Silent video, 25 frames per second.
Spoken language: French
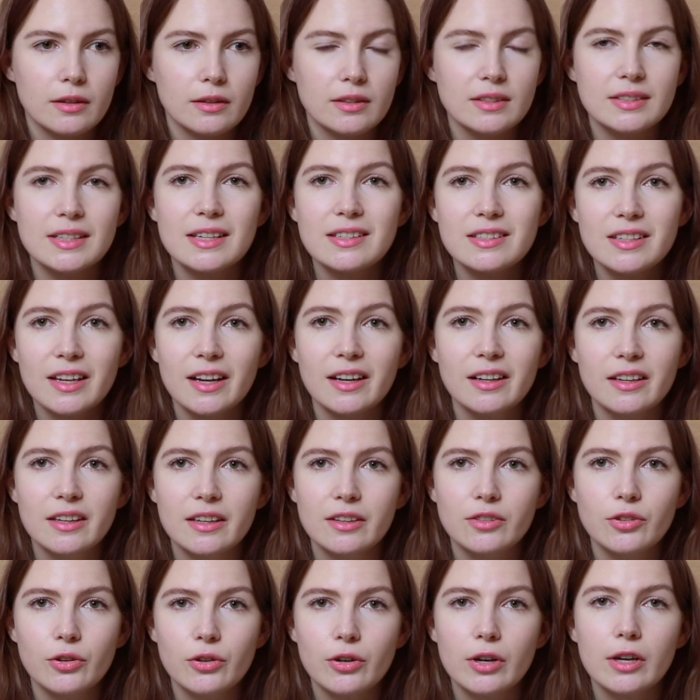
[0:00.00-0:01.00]
Et ça c'est
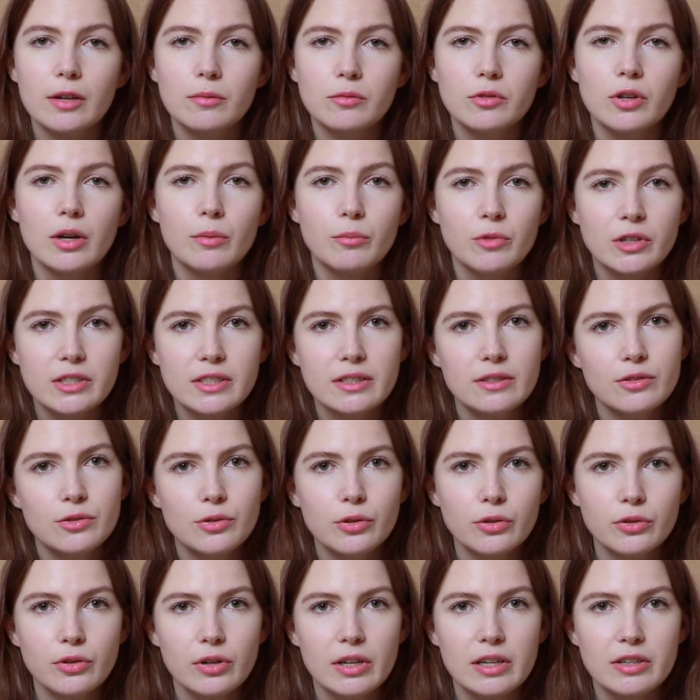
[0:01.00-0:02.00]
inquiétant quand même, de la
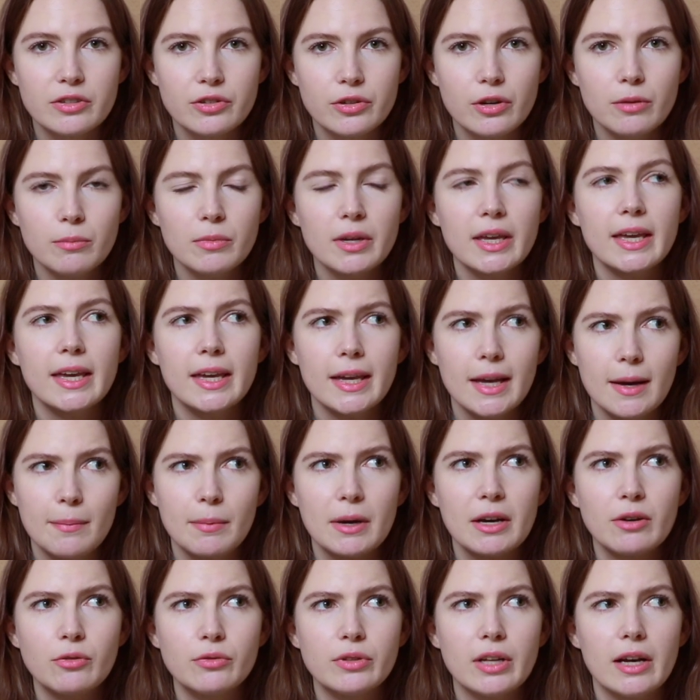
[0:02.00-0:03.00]
moisissure dans la chambre. Et
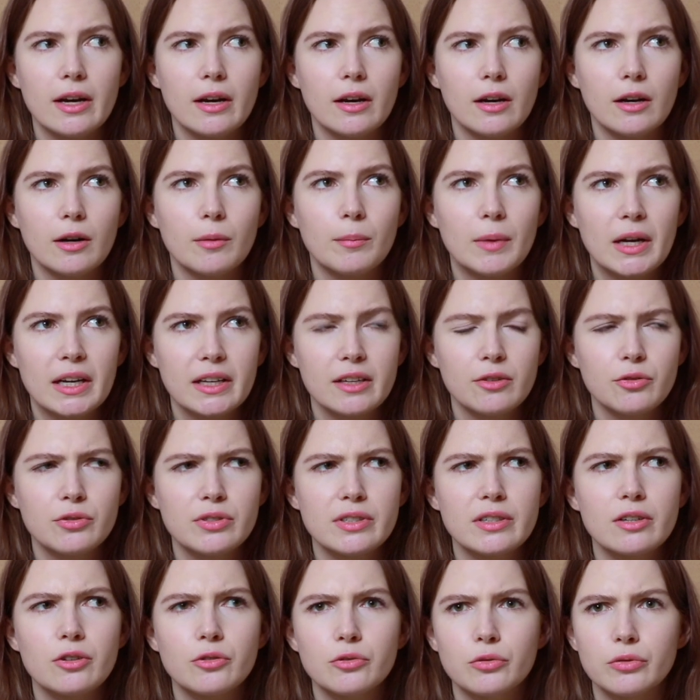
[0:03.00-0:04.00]
après on a remarqué
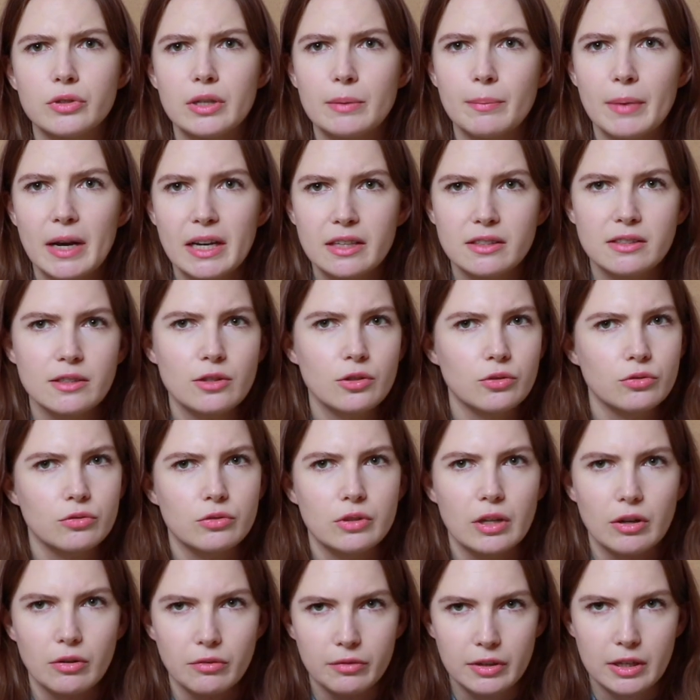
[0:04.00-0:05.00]
aussi quand on est parti, quand
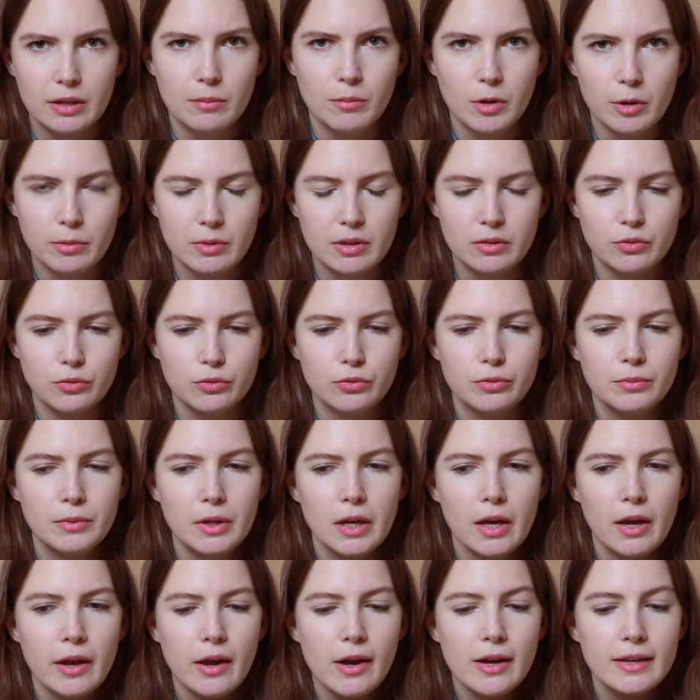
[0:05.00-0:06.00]
on a enlevé les meubles et tout,
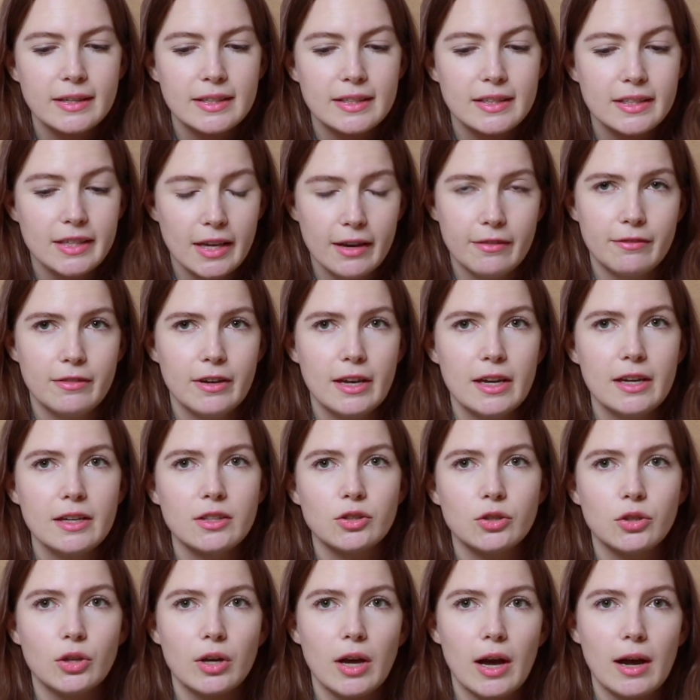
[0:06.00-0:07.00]
qu'il y avait
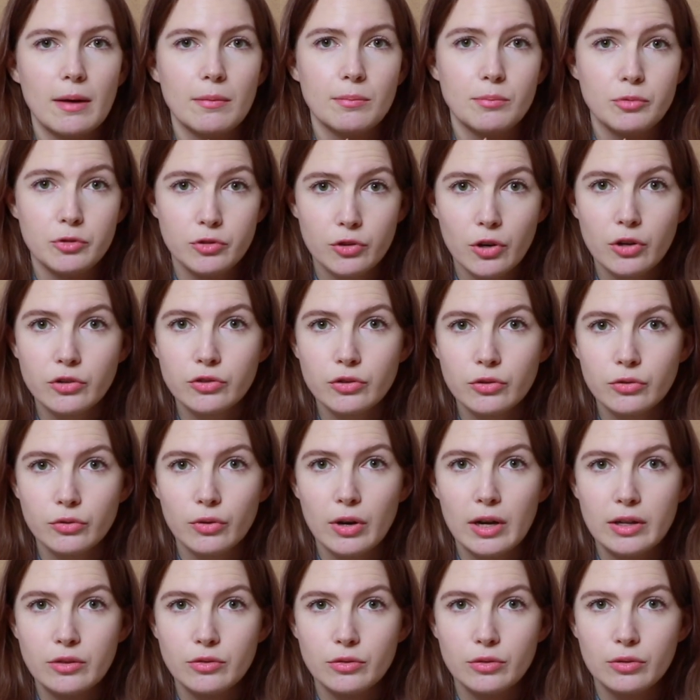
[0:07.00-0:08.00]
à plusieurs
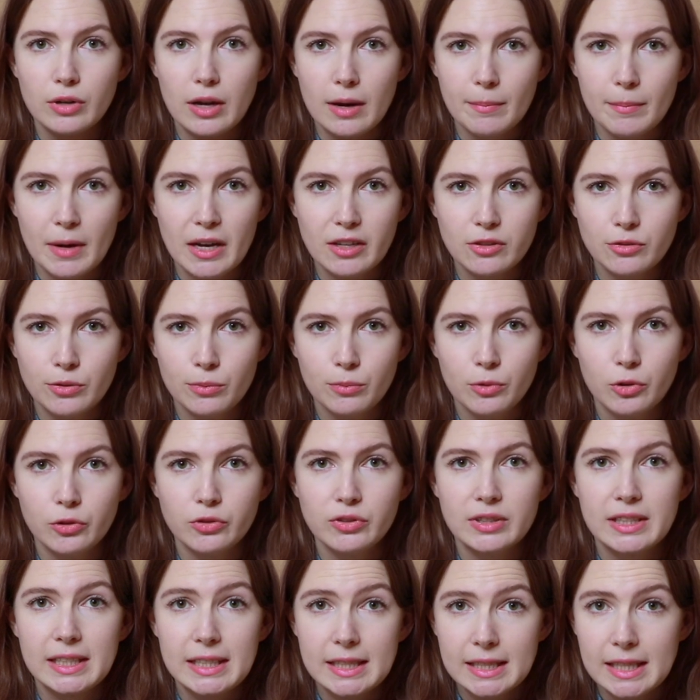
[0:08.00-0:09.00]
endroits de l'appartement
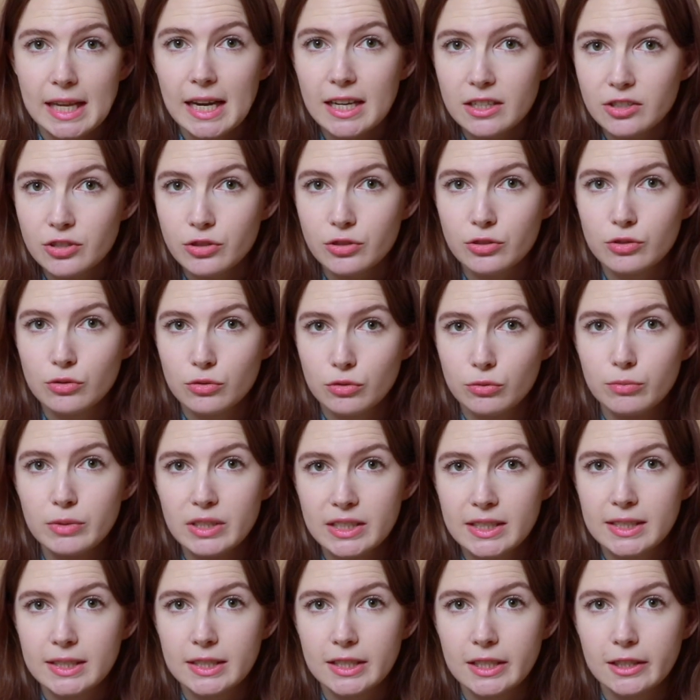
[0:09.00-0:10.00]
des taches
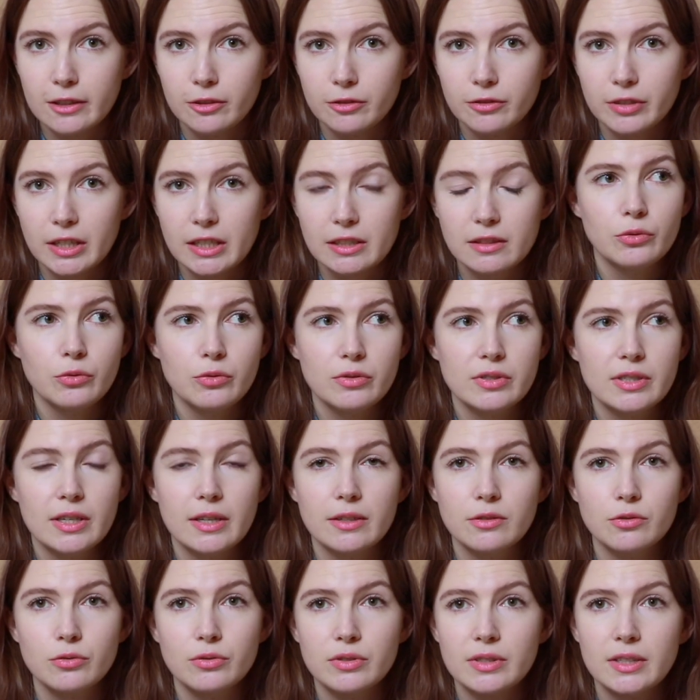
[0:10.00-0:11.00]
d'humidité en fait. Donc c'est
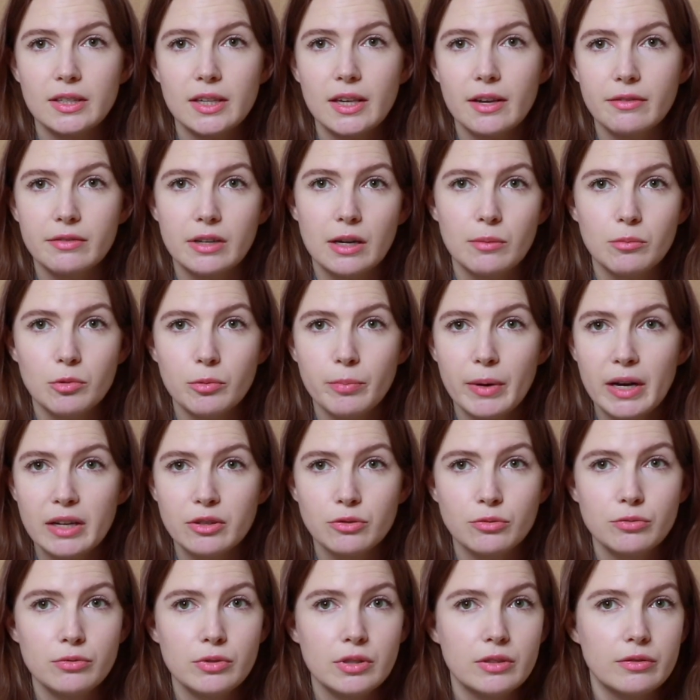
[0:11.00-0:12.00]
un souci qu'il y avait un peu
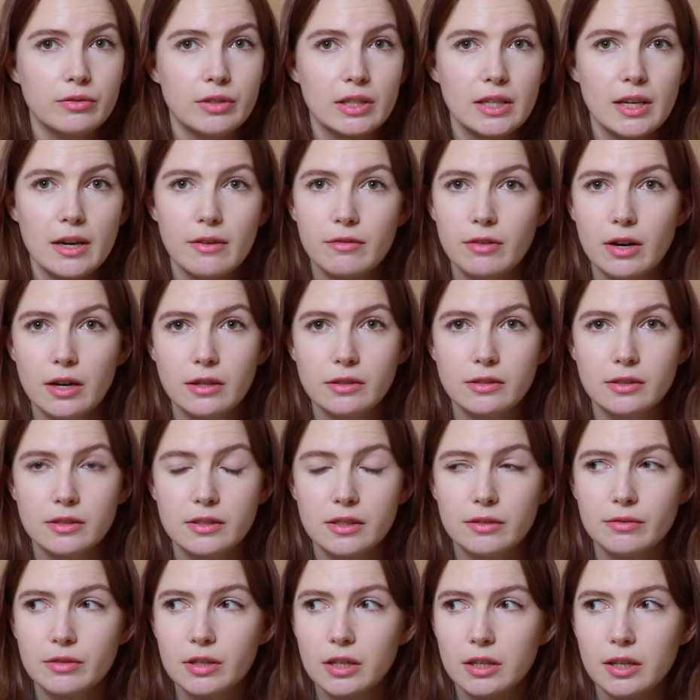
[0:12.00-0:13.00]
partout, il devait y avoir
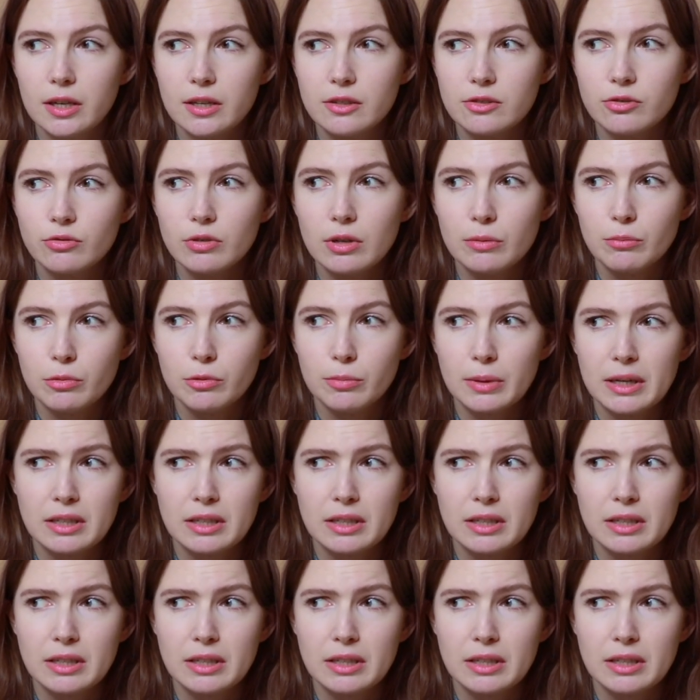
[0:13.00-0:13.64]
des infiltrations un peu